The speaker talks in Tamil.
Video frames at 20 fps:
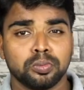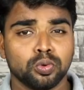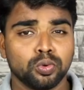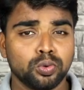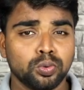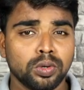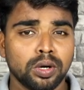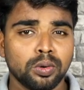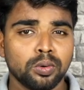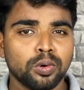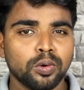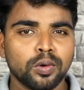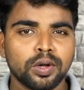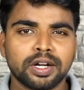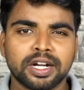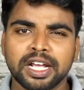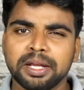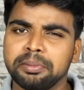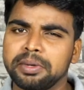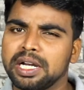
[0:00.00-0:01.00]
பொதுவாக
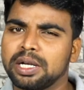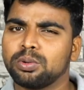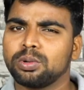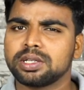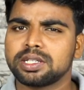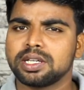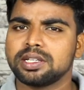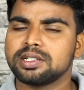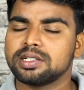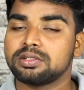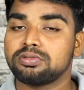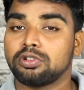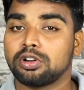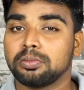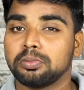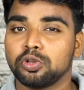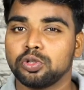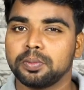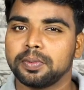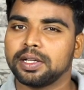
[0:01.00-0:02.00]
ஒவ்வொரு டைம் நெட்ஒர்க் சேஞ்சஸ்
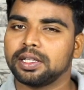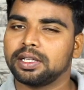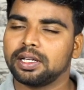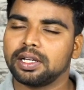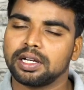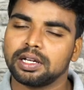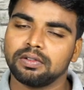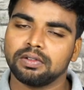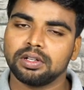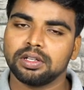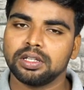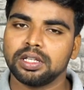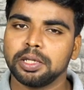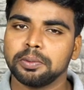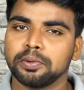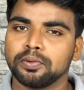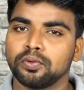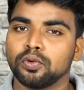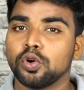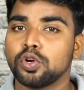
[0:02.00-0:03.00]
வரும்போது பார்த்திங்கன்னா வந்து
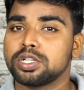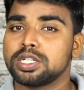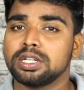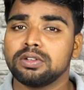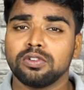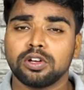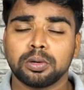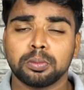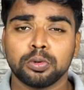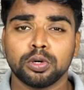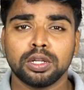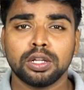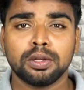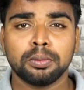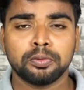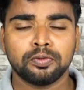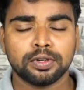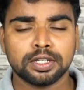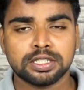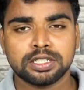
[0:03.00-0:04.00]
இப்போ ஃபோர் ஜின்னு வரும்போது
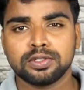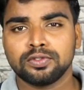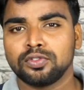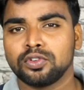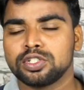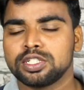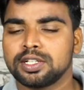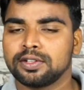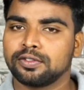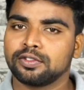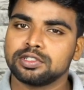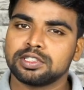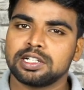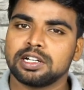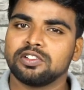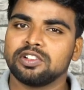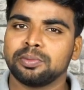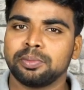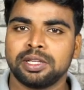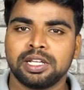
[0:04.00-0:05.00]
ஃபஸ்ட்டு ஃபோர் ஜி
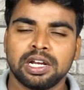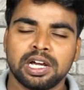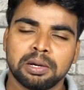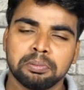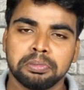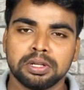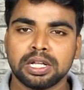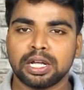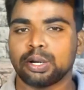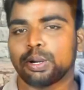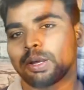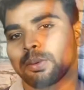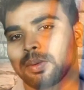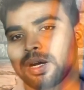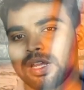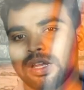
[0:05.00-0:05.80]
ஃபோன்ஸ்லாம் வந்து பார்த்திங்கன்னா ரூபாய்க்கு